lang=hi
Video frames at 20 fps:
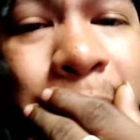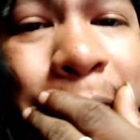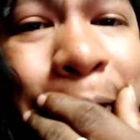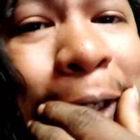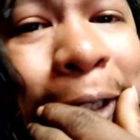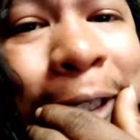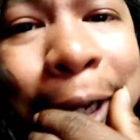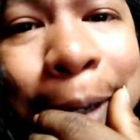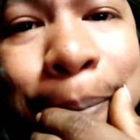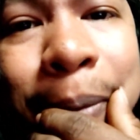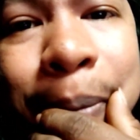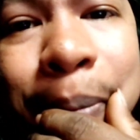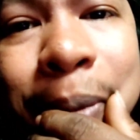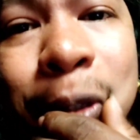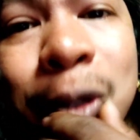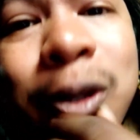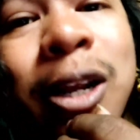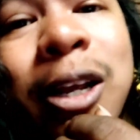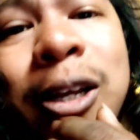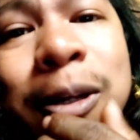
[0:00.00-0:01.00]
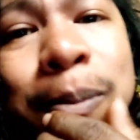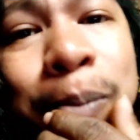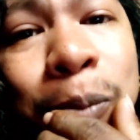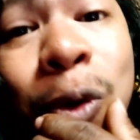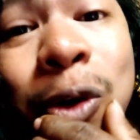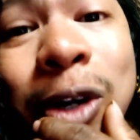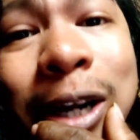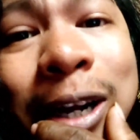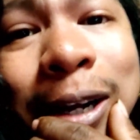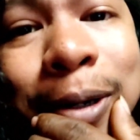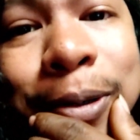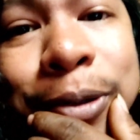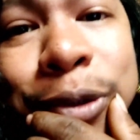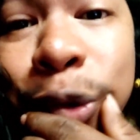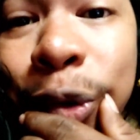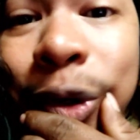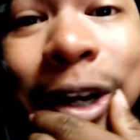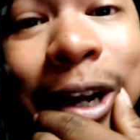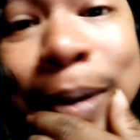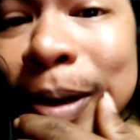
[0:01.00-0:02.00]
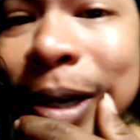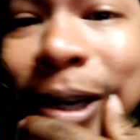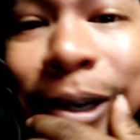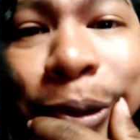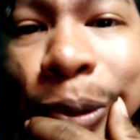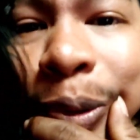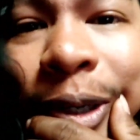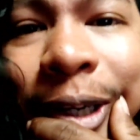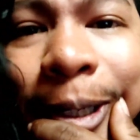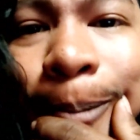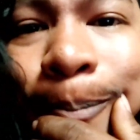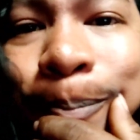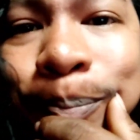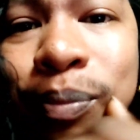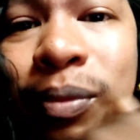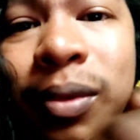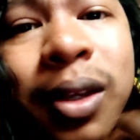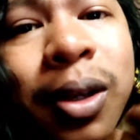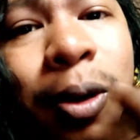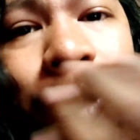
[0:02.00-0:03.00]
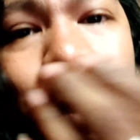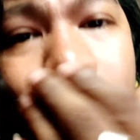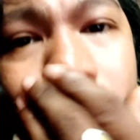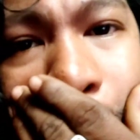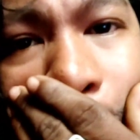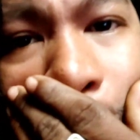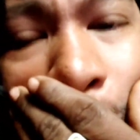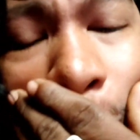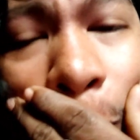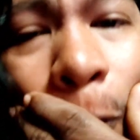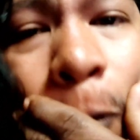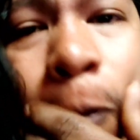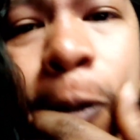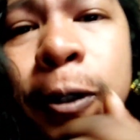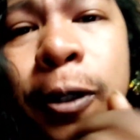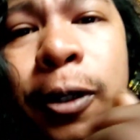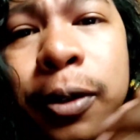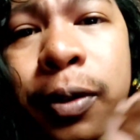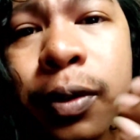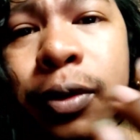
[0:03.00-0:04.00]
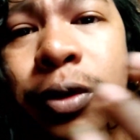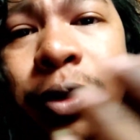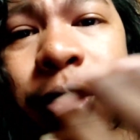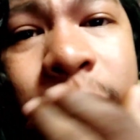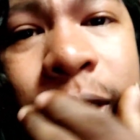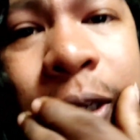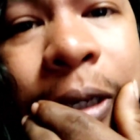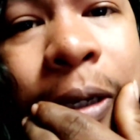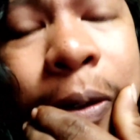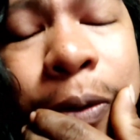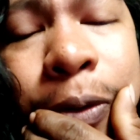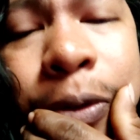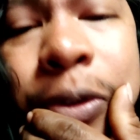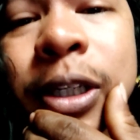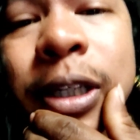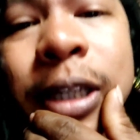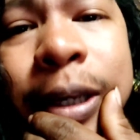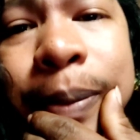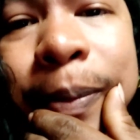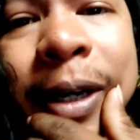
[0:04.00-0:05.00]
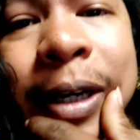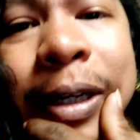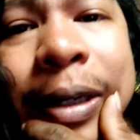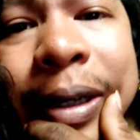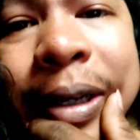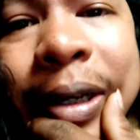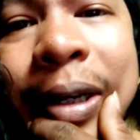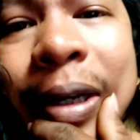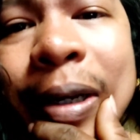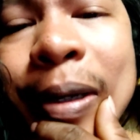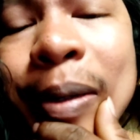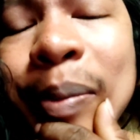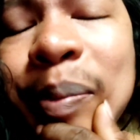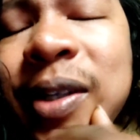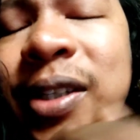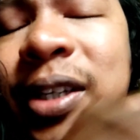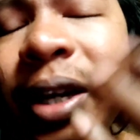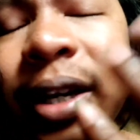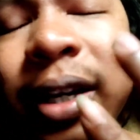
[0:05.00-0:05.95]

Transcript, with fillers: तो सही टाइम में मैं थोड़ा मौका चौका मार लूंगा और दोस्तों कुछ दिन कुछ दिन के बाद मैं